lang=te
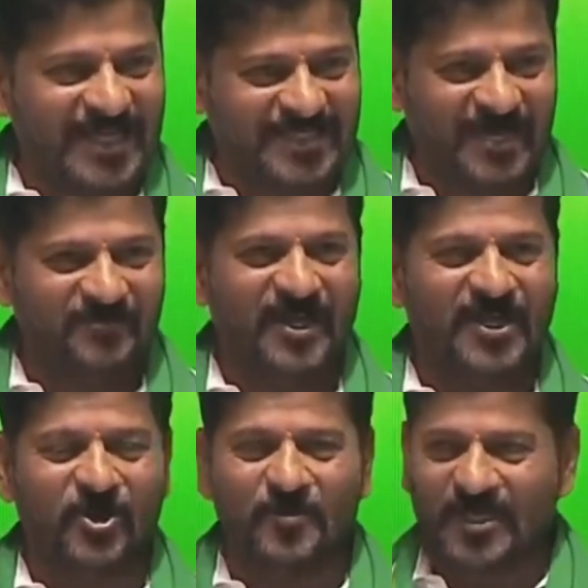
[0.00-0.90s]
చట్టం
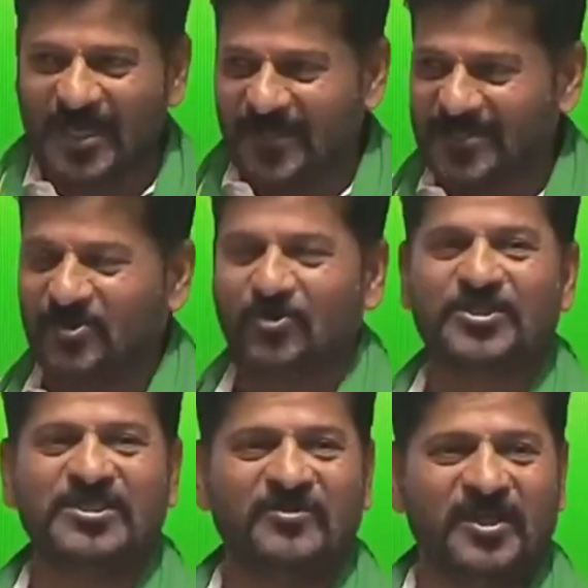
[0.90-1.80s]
వేరు ముఖ్యమంత్రి
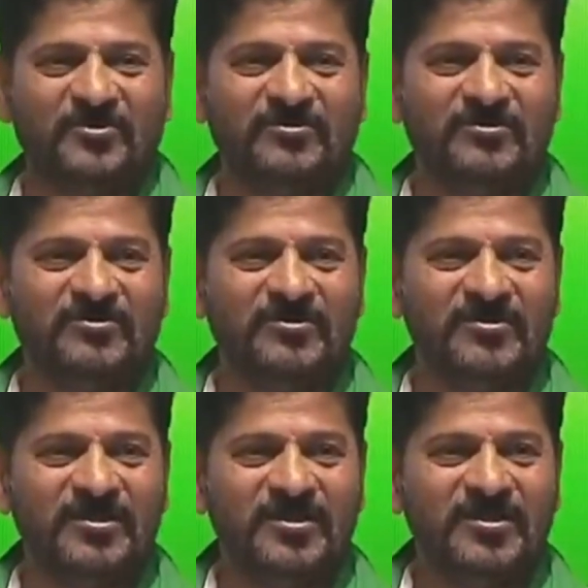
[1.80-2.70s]
కుర్సీ వేరు
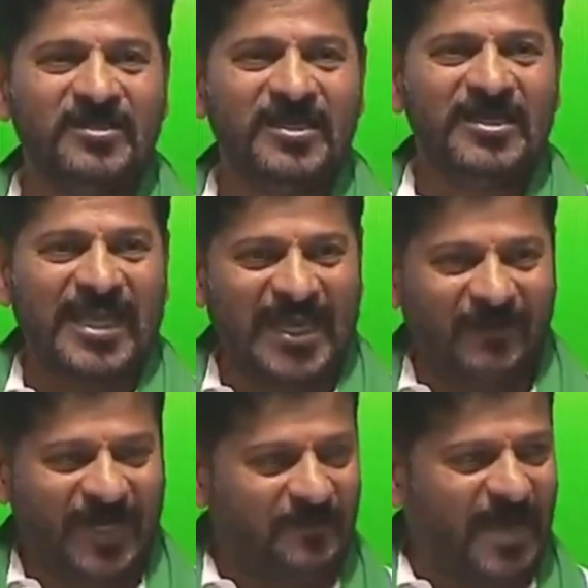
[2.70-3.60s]

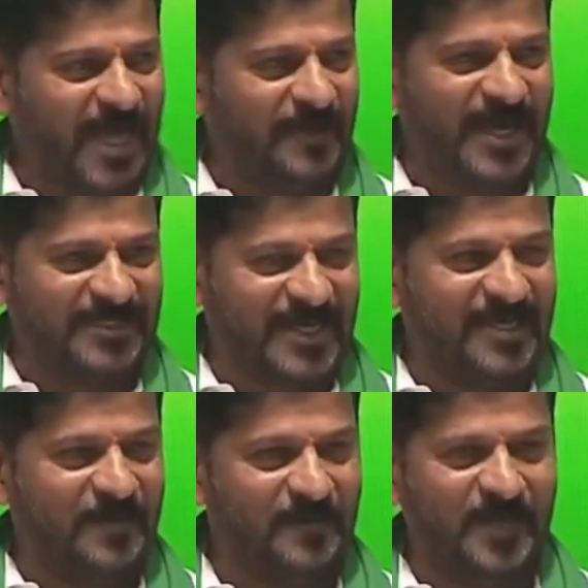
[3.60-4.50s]
ఇవాళ వాళ్ళ
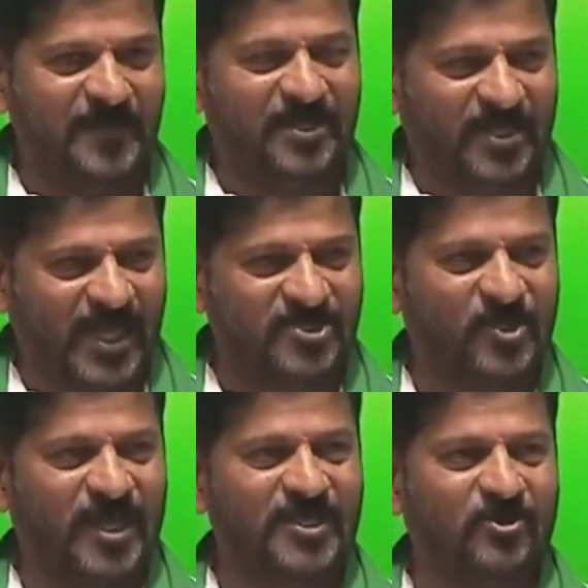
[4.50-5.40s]
మాయమాటలు నమ్మి మీరు
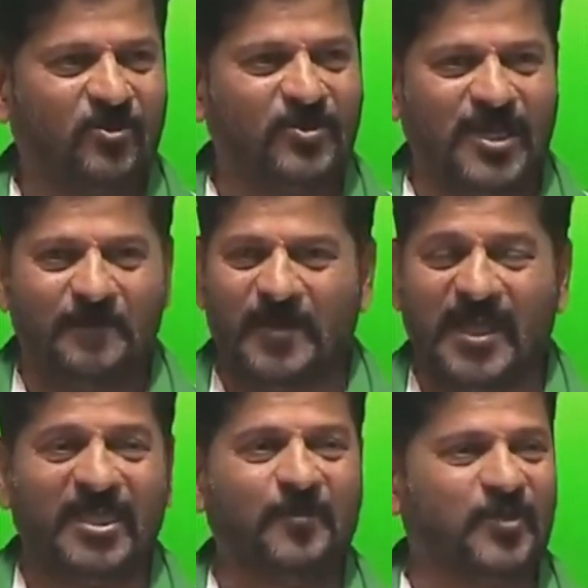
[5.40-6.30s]
కేసుల్లో ఇరుక్కుంటే
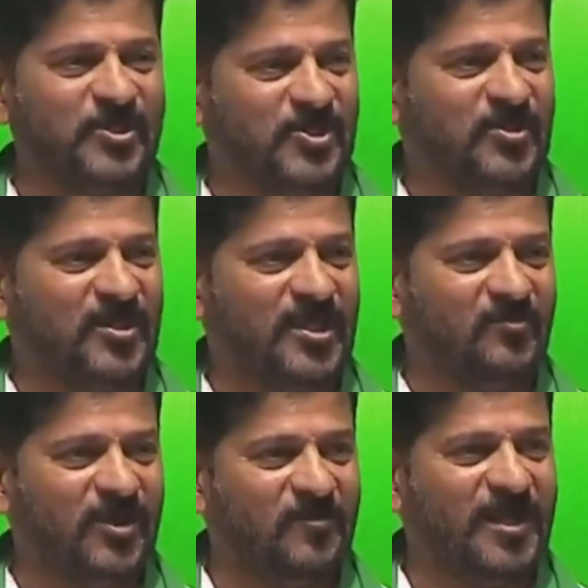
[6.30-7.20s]
బెయిల్ ఎప్పుడు వస్తుందో
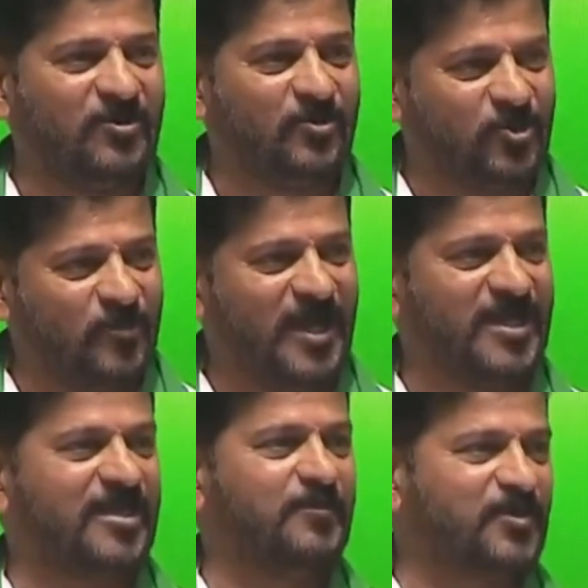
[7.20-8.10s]
తెలియదు మన
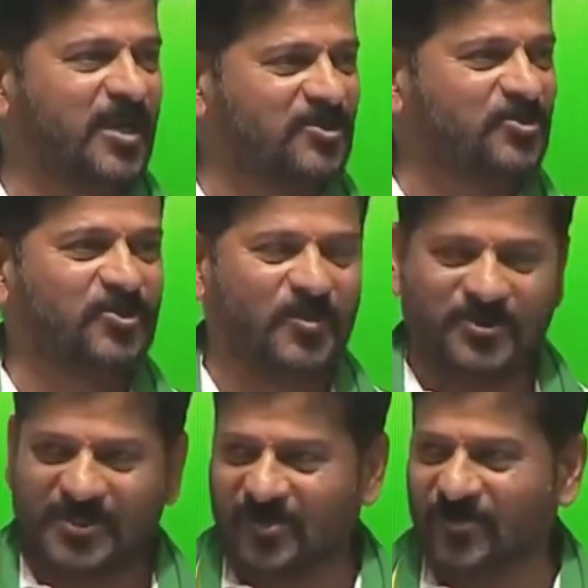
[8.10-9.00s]
కుటుంబాలను ఎప్పుడు
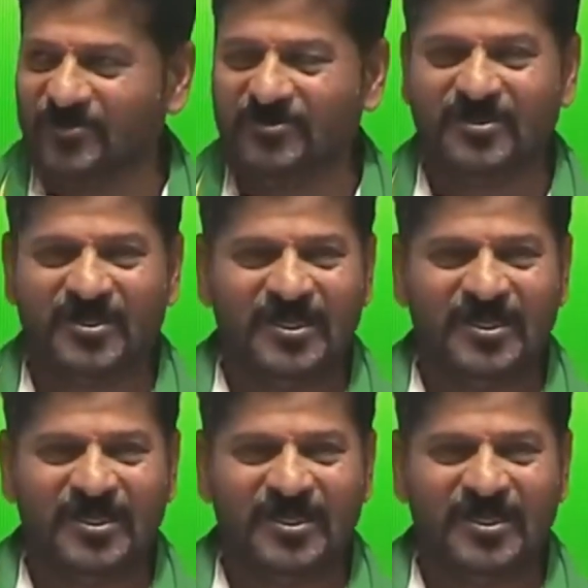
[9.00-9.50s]
కలుసుకుంటామో తెలియదు